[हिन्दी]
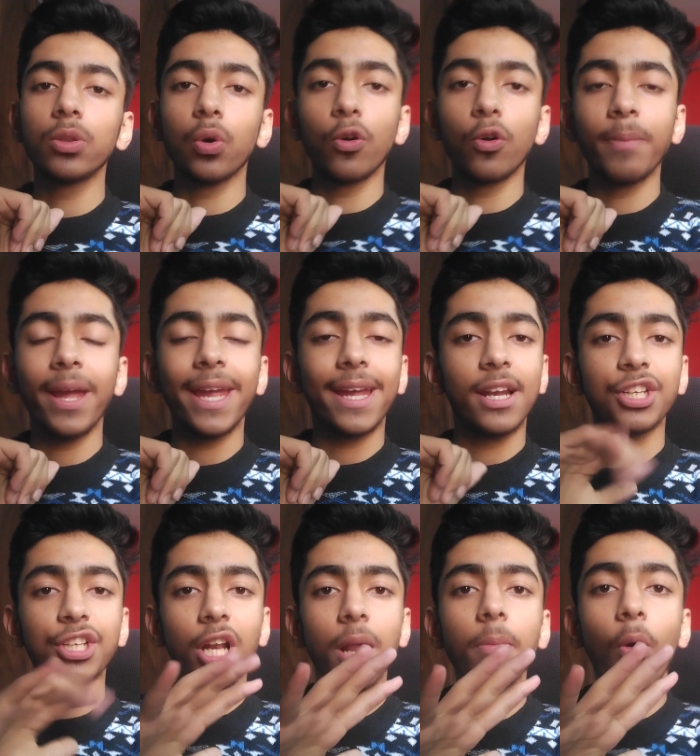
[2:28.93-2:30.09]
तो मैं इंग्लिश
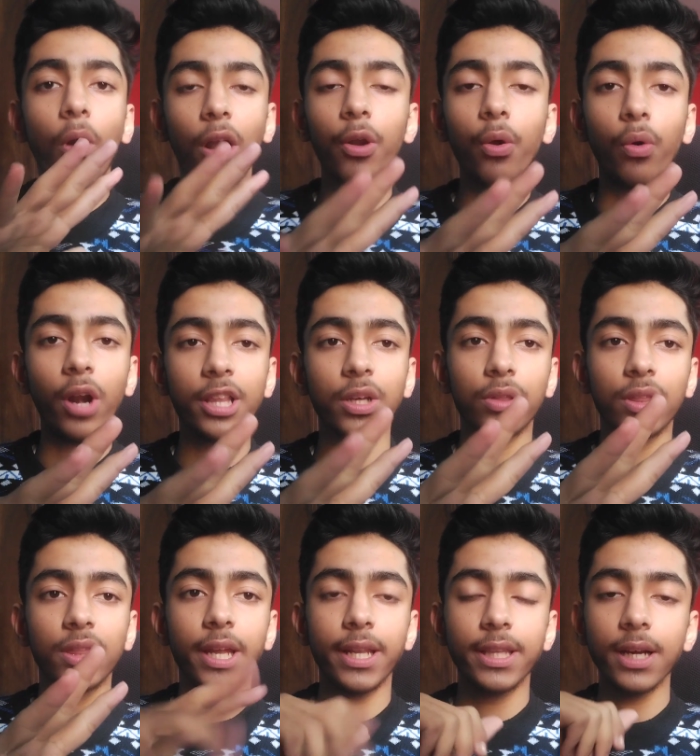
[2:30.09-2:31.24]
का ना मॉडल ढूंढ लेता हूँ उतनी
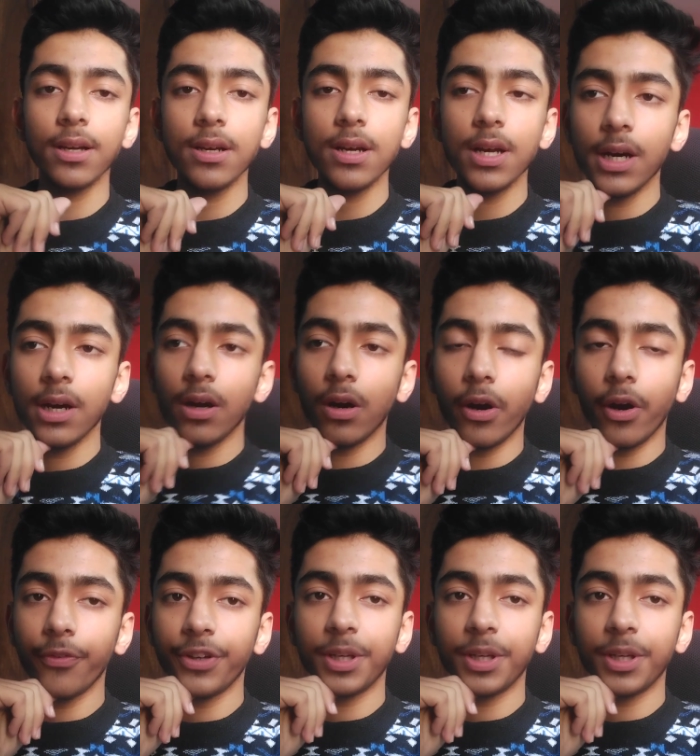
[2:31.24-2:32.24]
देर तक uh,